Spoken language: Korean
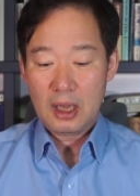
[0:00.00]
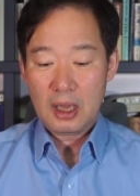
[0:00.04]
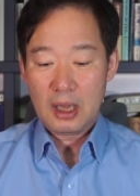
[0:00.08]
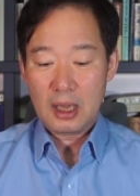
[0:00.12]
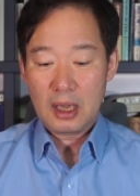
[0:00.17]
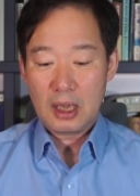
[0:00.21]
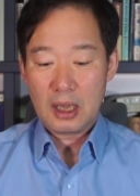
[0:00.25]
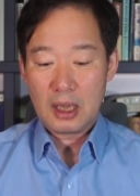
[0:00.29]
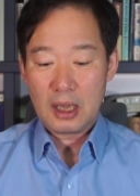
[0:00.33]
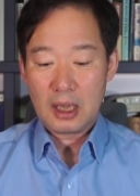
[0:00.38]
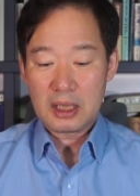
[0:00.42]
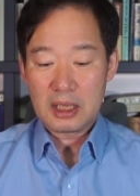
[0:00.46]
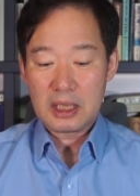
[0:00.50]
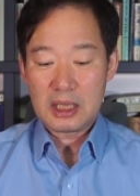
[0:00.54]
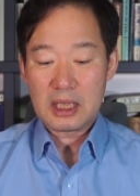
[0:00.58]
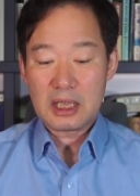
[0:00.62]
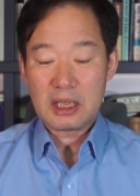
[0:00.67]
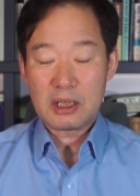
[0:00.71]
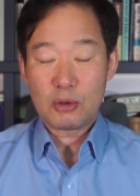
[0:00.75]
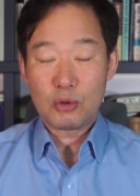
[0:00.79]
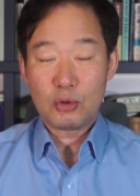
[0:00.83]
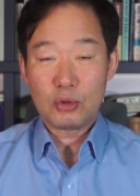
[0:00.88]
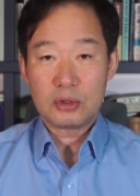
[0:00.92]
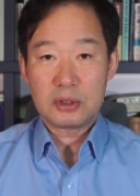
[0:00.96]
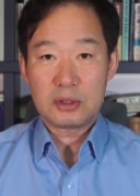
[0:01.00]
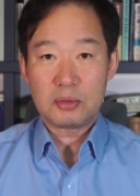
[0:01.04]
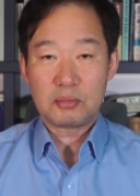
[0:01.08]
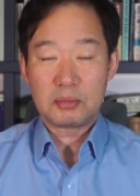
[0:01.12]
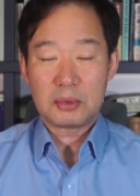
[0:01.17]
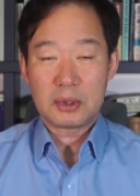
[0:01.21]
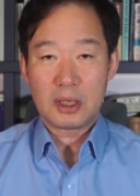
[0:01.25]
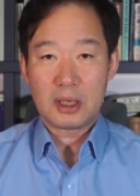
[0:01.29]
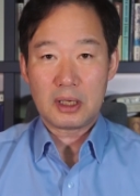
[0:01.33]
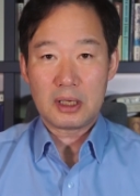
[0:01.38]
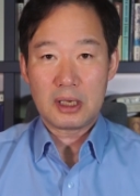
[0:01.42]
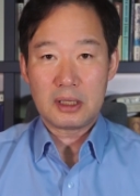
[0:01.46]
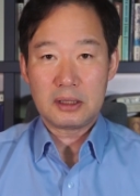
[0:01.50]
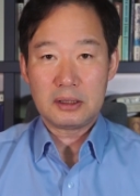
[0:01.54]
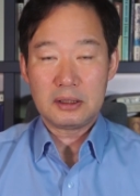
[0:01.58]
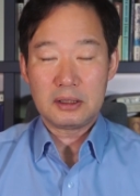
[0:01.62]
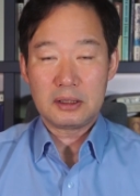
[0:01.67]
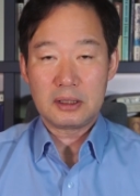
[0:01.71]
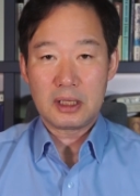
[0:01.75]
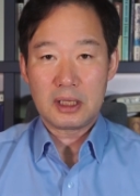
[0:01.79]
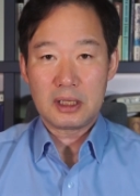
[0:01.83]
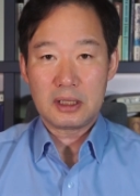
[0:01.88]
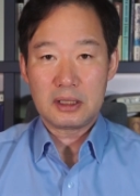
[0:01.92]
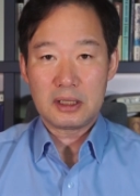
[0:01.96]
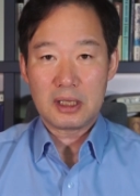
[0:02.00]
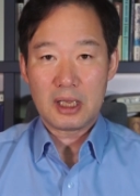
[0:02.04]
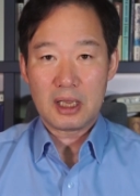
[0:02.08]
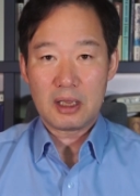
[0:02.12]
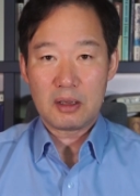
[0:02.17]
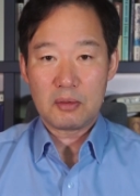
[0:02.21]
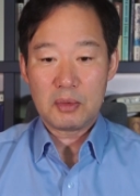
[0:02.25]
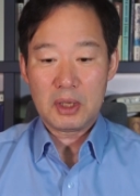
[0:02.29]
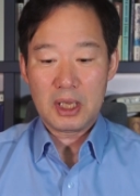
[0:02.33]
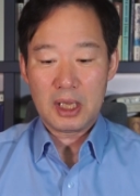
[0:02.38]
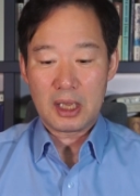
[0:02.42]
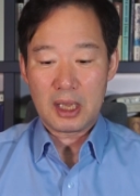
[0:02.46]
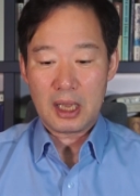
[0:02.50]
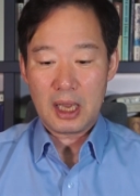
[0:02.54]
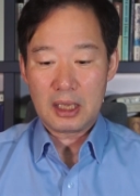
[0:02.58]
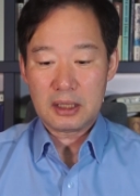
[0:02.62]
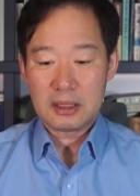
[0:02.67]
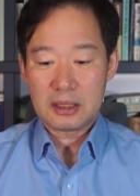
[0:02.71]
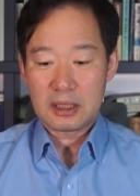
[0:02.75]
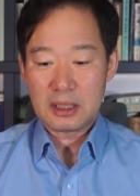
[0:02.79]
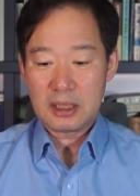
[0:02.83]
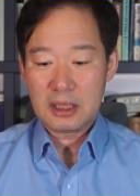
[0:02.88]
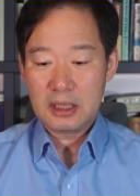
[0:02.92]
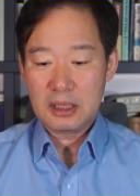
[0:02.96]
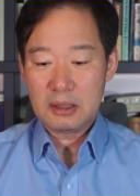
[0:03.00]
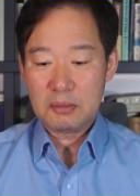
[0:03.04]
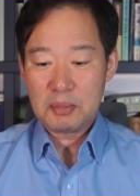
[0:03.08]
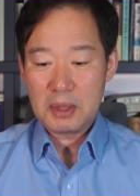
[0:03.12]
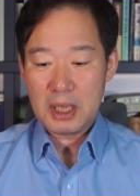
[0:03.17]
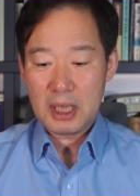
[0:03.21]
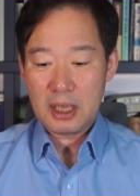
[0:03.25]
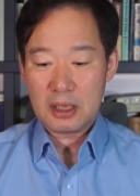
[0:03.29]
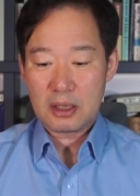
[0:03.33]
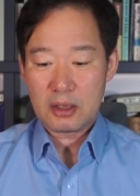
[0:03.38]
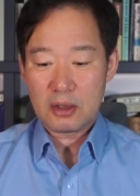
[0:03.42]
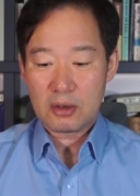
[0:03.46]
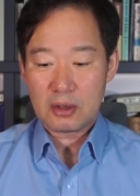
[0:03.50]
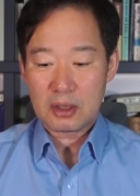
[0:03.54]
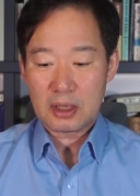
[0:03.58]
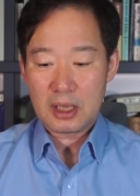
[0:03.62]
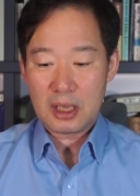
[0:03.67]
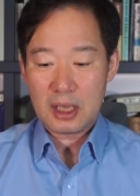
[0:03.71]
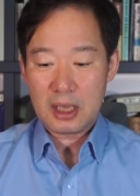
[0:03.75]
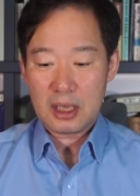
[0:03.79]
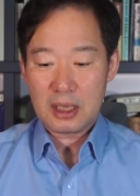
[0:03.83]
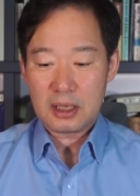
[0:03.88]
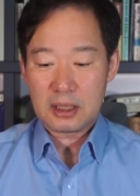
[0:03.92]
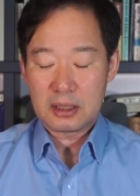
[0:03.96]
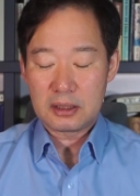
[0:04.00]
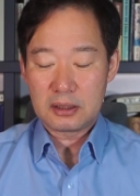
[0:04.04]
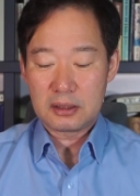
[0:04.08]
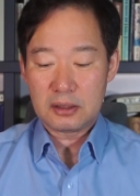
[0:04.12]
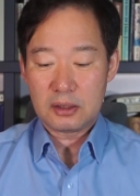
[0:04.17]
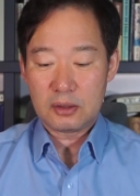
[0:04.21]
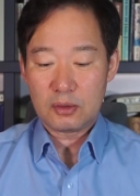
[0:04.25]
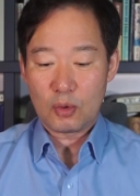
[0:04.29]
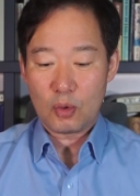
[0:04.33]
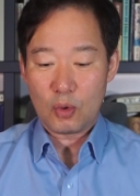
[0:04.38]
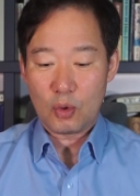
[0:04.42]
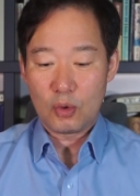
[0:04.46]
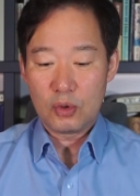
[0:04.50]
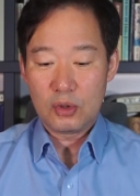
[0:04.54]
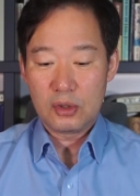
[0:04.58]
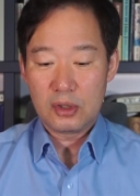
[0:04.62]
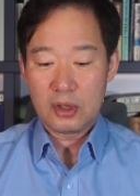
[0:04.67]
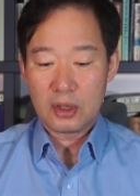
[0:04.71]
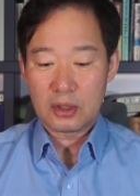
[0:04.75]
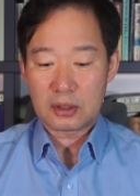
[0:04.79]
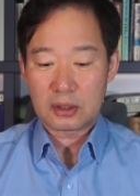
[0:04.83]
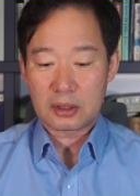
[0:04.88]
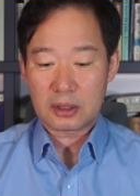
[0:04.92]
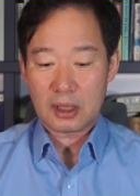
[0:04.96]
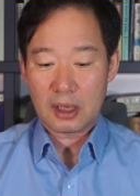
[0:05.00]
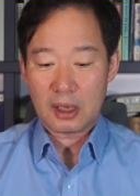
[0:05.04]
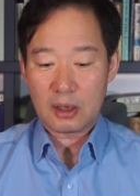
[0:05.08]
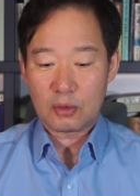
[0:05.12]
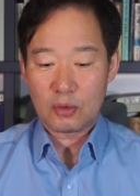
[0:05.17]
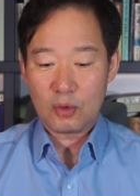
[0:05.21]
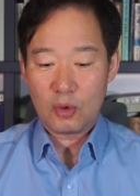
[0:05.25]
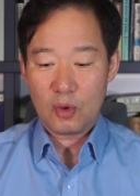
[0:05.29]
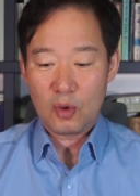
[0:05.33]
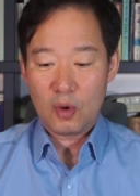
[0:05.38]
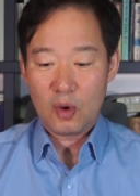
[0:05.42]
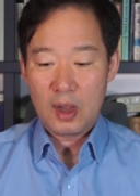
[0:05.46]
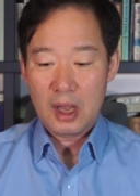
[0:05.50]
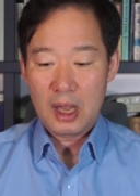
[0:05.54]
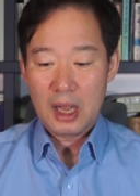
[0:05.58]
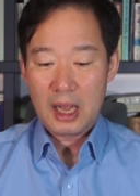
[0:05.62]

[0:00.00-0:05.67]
아, 이기고 싶다라는 닉네임이 한 200여 개의 글을 올렸다고